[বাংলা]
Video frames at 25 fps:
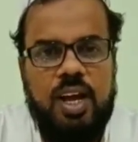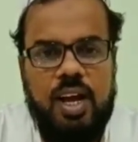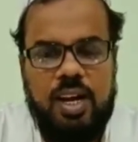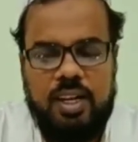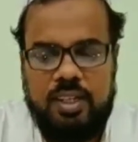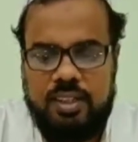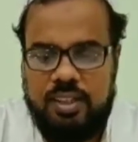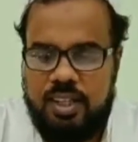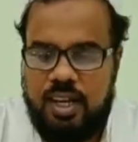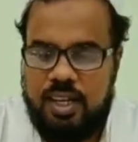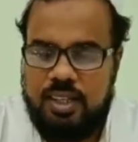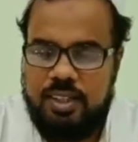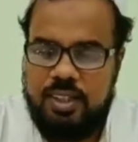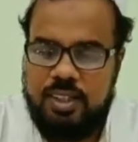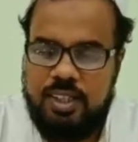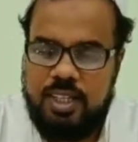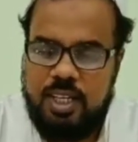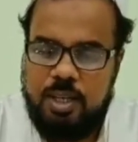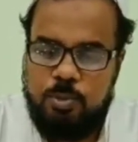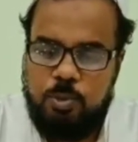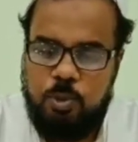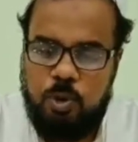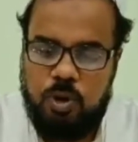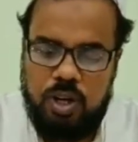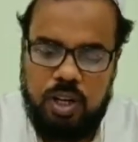আর তাদেরকে
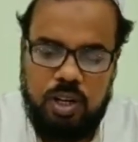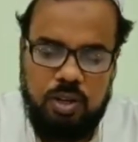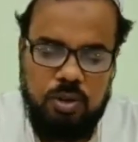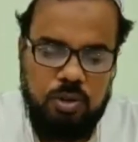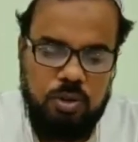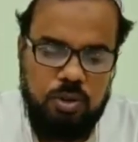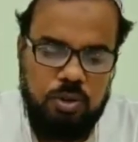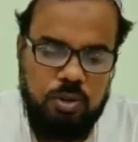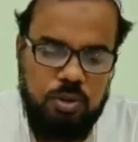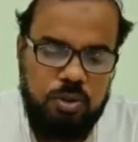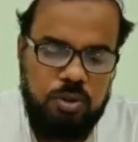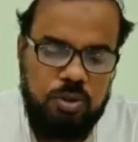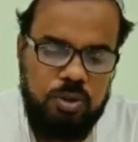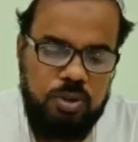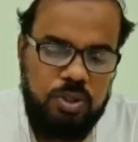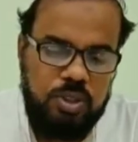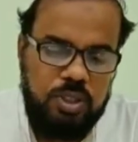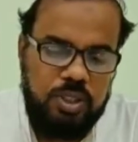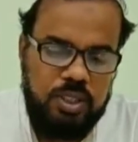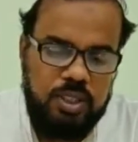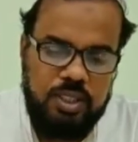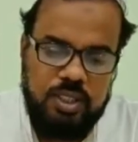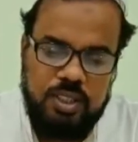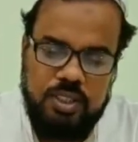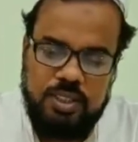বলা হলো
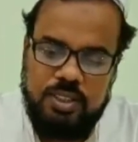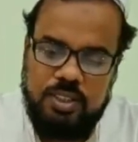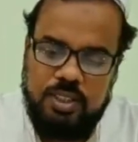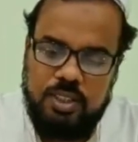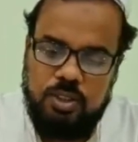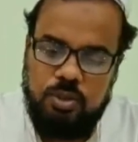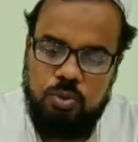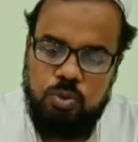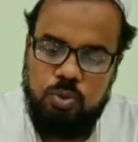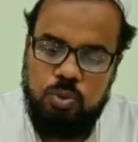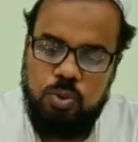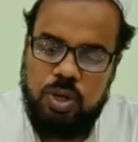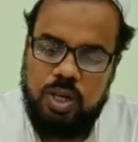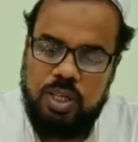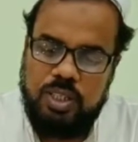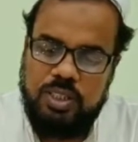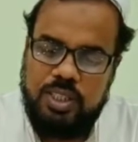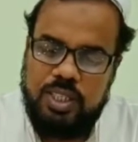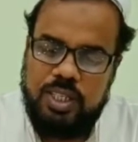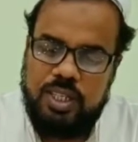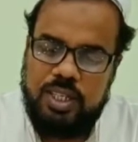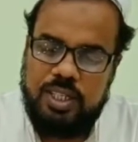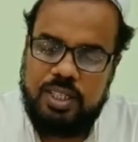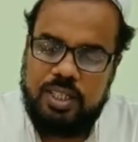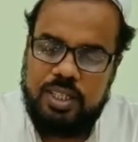যে দু
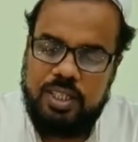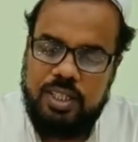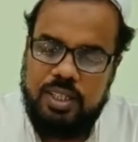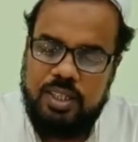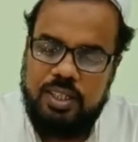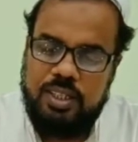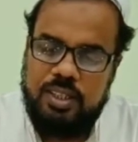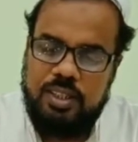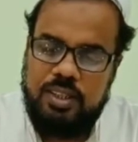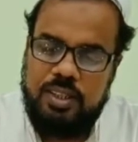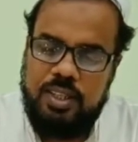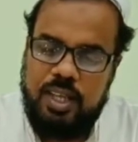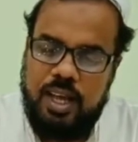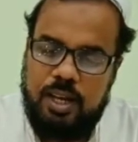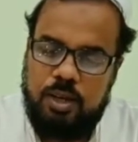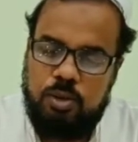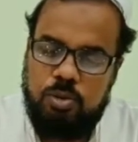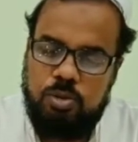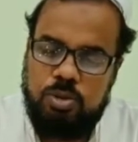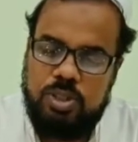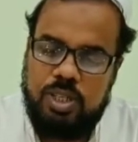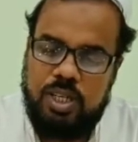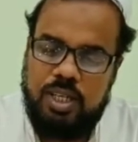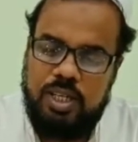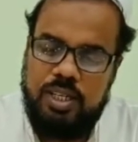হাজার তেরো
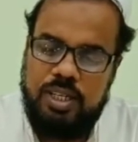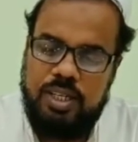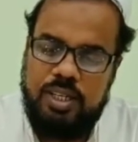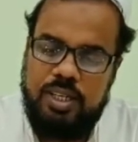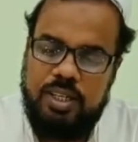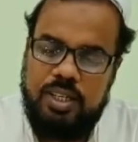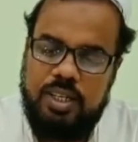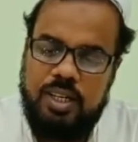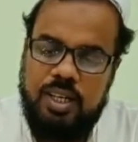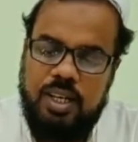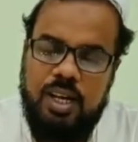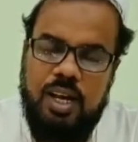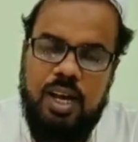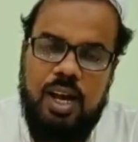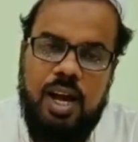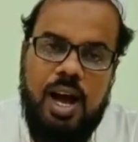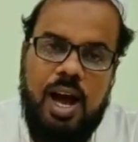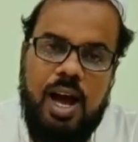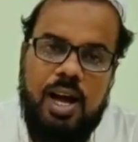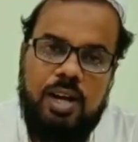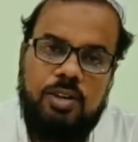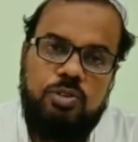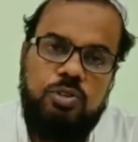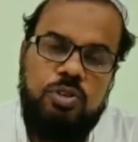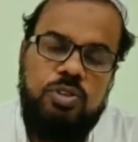সালের
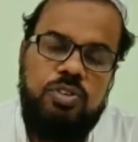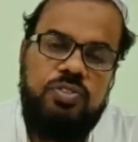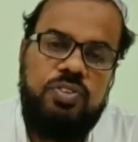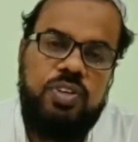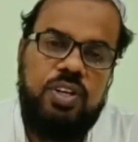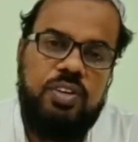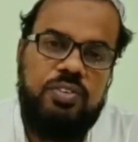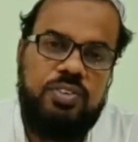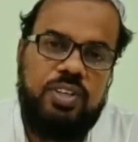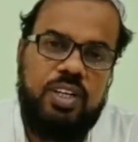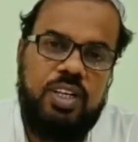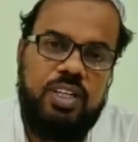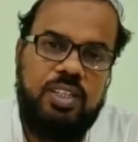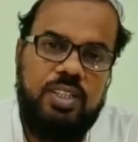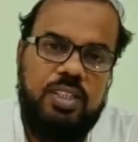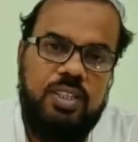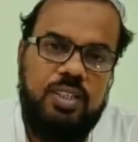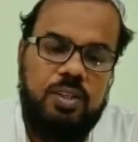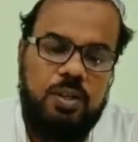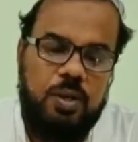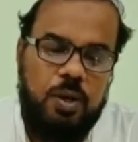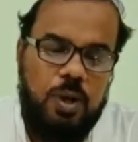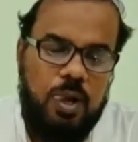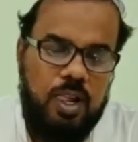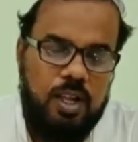আটই ফেব্রুয়ারি
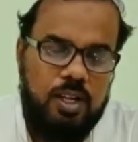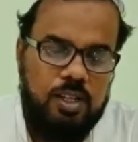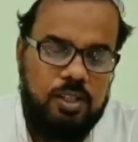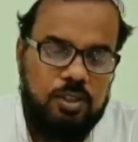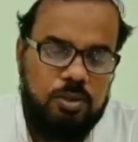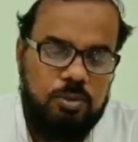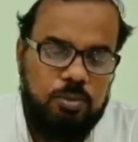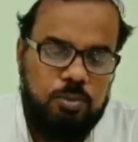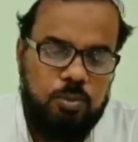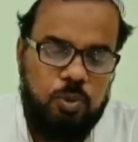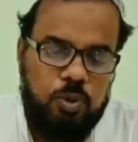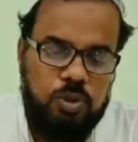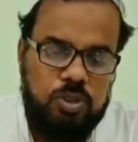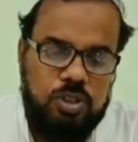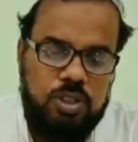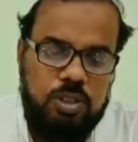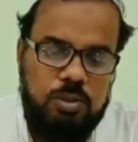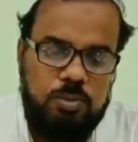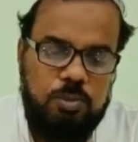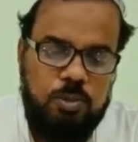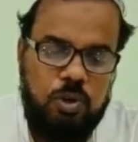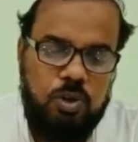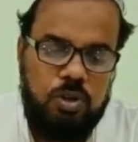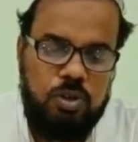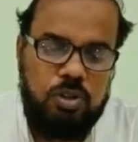
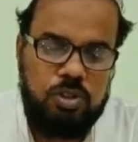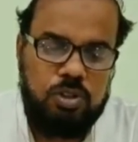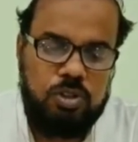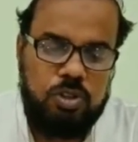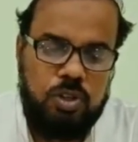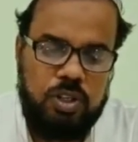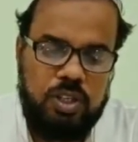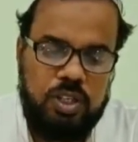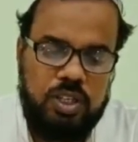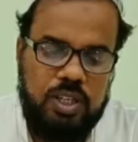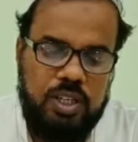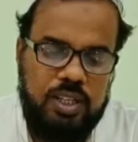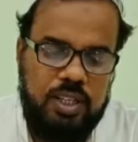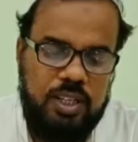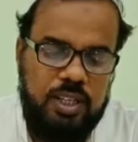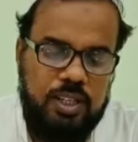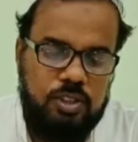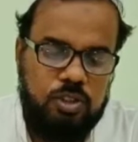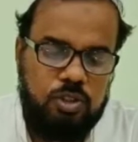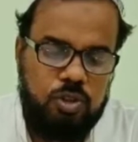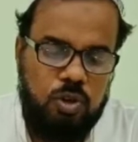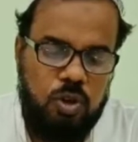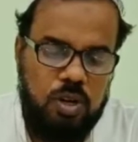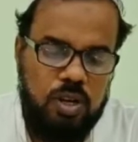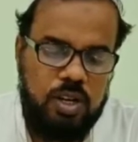পশ্চিমবঙ্গ সরকারের
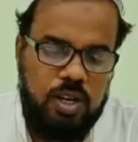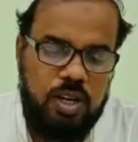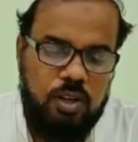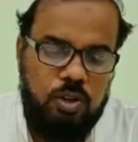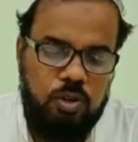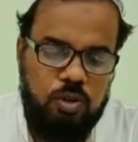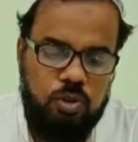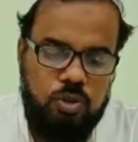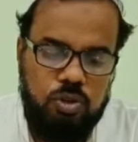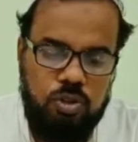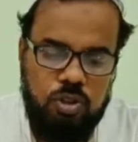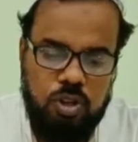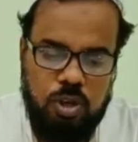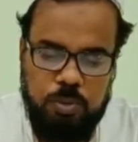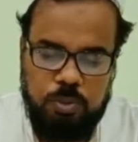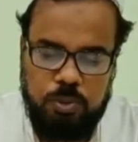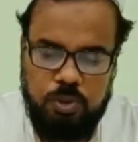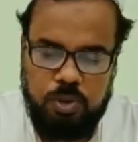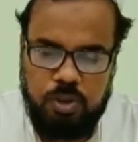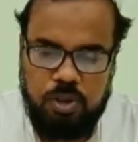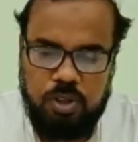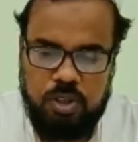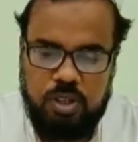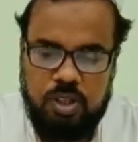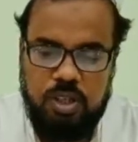সংখ্যালঘু
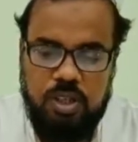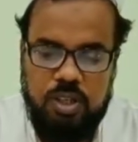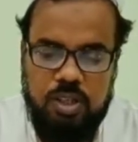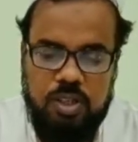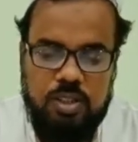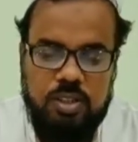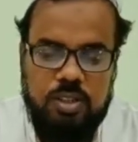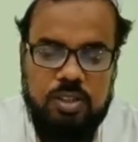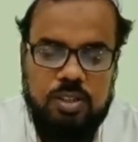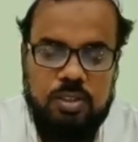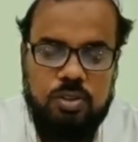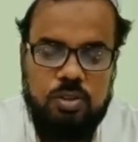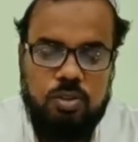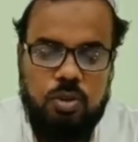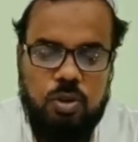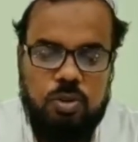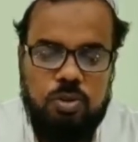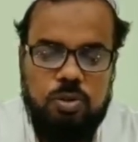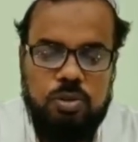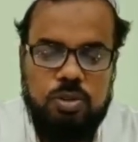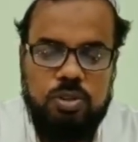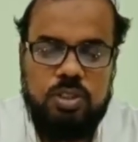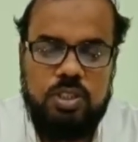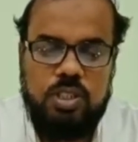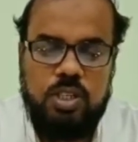দপ্তর
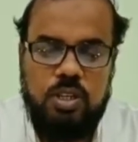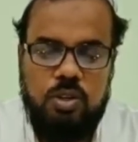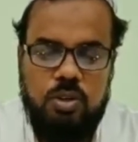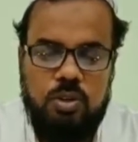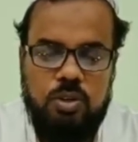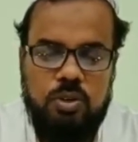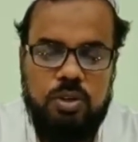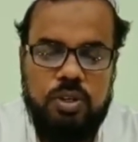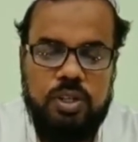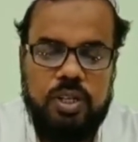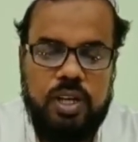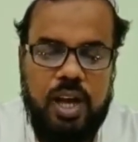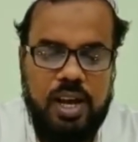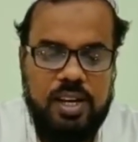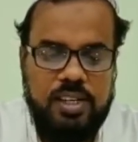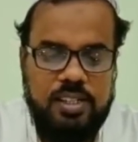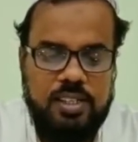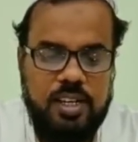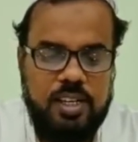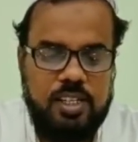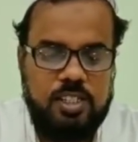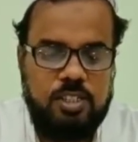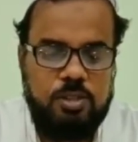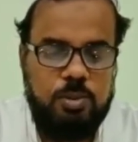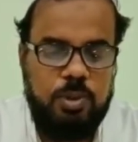তখন ছিল
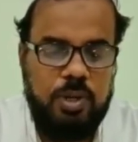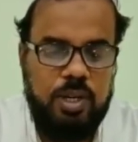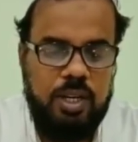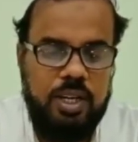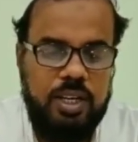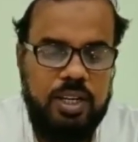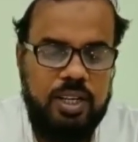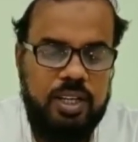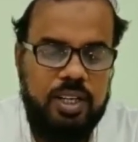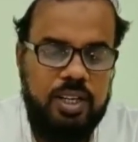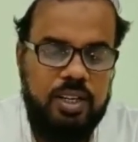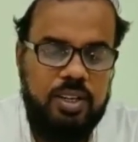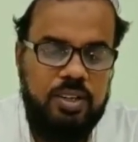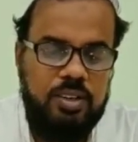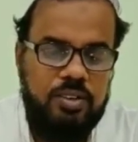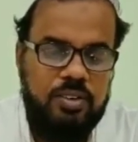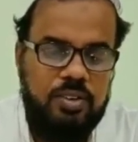রাইটার্স বিল্ডিংয়ে